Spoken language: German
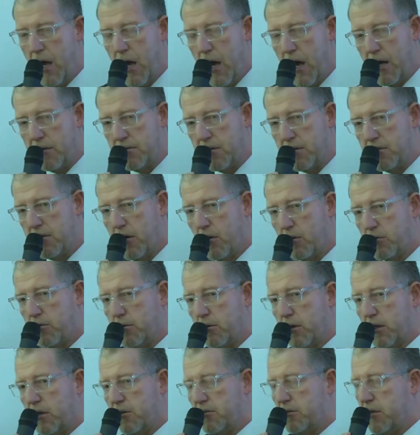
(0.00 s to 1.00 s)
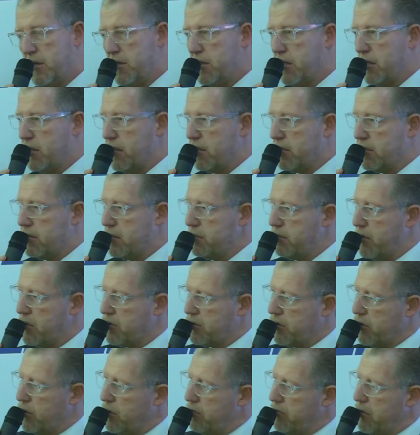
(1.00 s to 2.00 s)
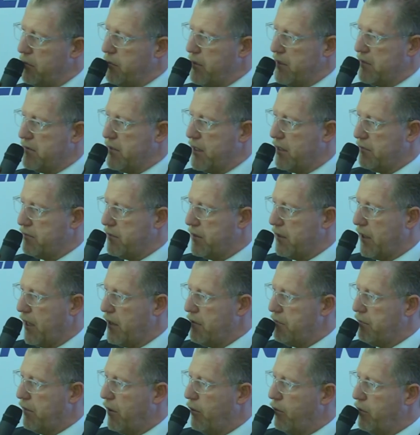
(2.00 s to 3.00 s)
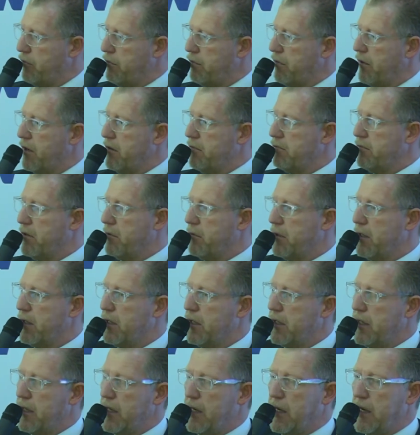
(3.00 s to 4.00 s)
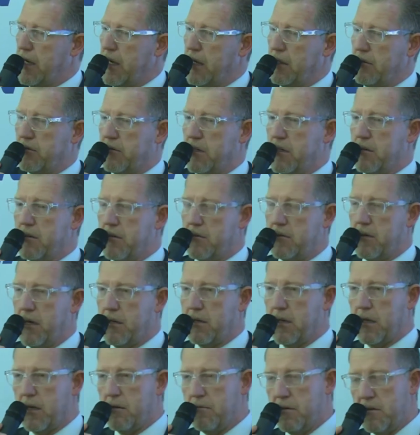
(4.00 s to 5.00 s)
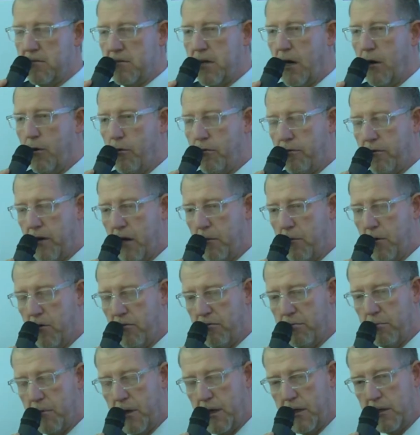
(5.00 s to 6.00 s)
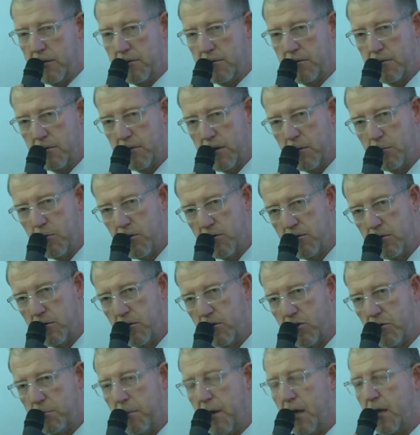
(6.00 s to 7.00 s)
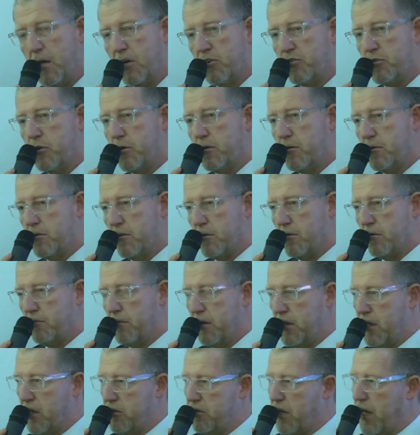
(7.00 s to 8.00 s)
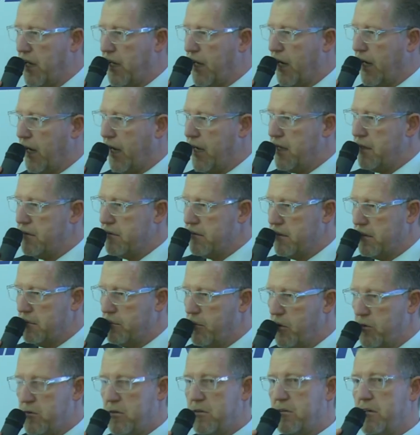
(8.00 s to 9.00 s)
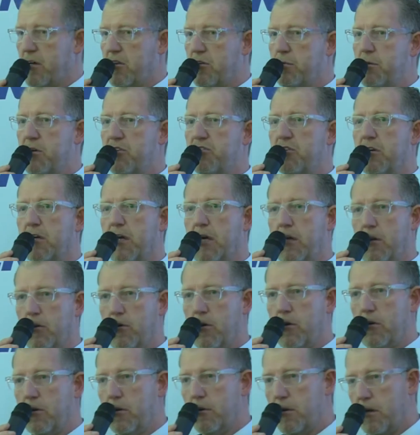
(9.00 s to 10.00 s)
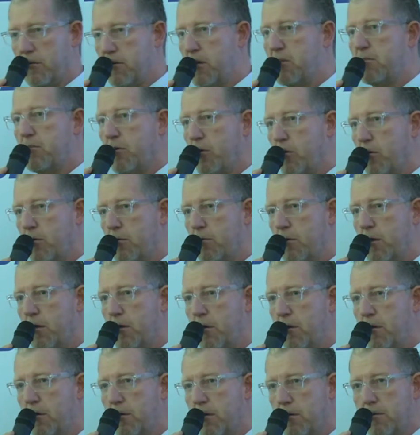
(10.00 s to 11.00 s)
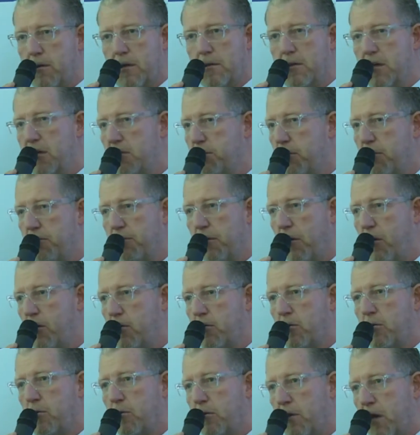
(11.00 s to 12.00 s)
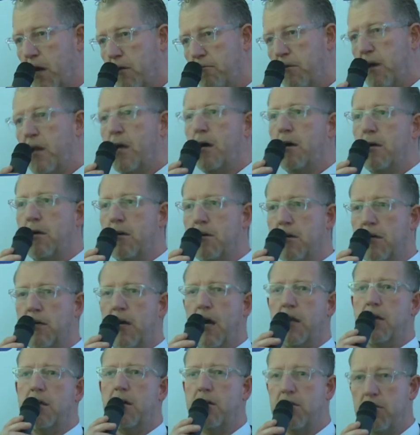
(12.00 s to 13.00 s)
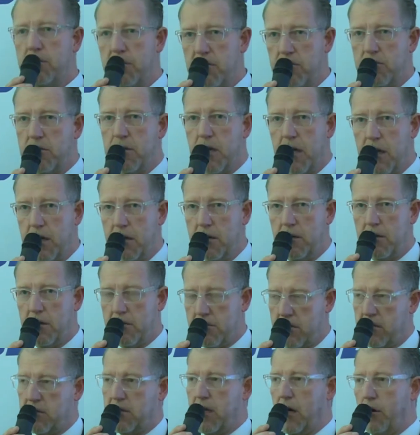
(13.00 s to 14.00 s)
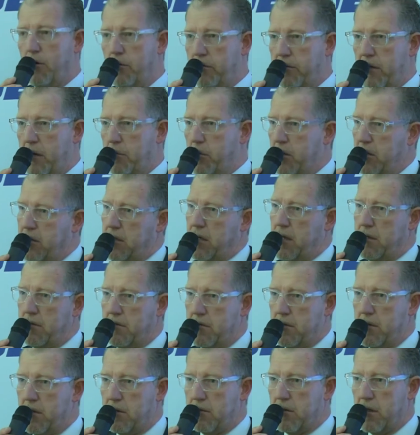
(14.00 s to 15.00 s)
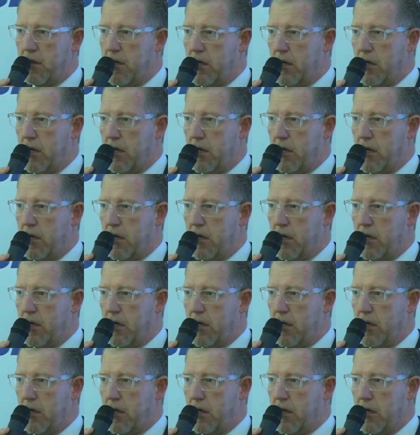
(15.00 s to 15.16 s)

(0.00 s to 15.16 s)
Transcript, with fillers: Es ist auch so eine Geschichte, es ist immer schön, wenn man sagt, wenn drei Frauen pfeifen, aber der Schiedsrichter hat eine gewisse Aufgabe auf dem Eis und die müssen auch Spieler schützen. Und wenn da Schlägereien sind, muss ich dazwischen gehen können. Das ist so. Das hat nichts mit Frauen zu tun. Entweder ich kann dazwischen gehen, das ist die Aufgabe, oder ich kann es nicht.